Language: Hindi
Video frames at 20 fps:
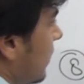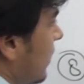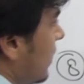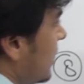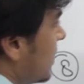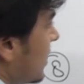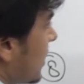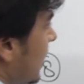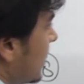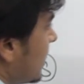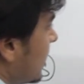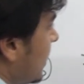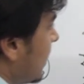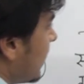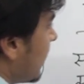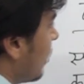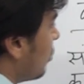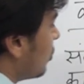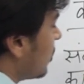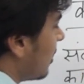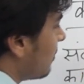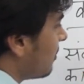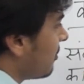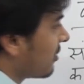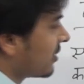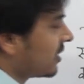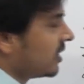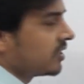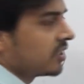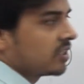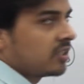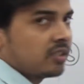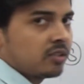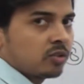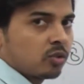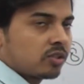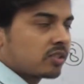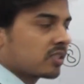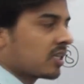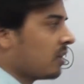इसका चिन्ह क्या होता है विभक्ति चिन्ह
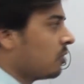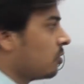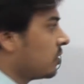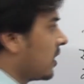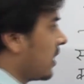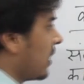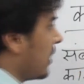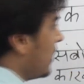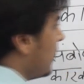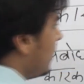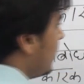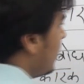तो इसका होता है